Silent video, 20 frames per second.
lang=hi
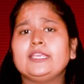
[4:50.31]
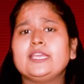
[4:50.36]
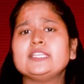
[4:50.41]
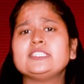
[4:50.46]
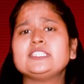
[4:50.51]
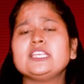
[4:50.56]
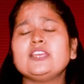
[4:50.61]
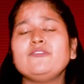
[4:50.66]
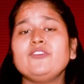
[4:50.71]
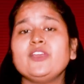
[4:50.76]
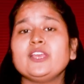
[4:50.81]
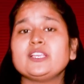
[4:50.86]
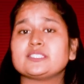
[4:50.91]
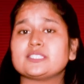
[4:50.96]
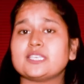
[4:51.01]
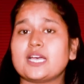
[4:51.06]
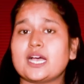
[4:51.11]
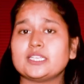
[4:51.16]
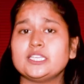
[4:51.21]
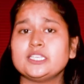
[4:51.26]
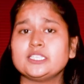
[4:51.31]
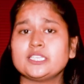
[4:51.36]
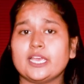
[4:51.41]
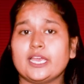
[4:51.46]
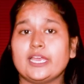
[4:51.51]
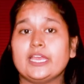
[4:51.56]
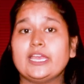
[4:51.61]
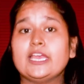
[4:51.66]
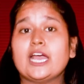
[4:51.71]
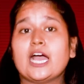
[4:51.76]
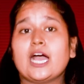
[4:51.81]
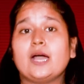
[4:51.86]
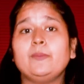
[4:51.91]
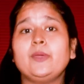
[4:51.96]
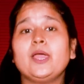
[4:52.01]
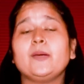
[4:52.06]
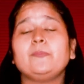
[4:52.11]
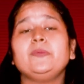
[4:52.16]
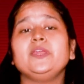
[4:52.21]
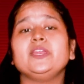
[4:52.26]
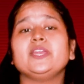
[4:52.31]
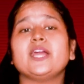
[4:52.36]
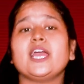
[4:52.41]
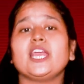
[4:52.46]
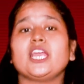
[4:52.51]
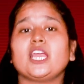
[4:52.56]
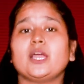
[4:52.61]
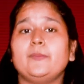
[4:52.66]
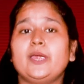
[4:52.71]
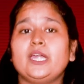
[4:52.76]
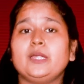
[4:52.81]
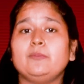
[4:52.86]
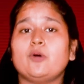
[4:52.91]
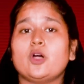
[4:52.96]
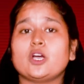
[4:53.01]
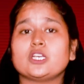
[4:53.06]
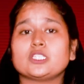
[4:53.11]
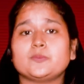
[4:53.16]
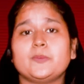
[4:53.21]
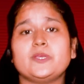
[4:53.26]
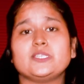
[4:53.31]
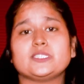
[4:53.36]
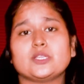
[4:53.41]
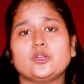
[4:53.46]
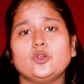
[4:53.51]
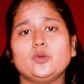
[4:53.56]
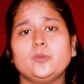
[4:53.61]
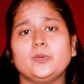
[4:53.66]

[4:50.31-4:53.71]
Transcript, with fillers: या सिर्फ एक साजिश है हमें अपनी राय कमेंट बॉक्स में ज़रूर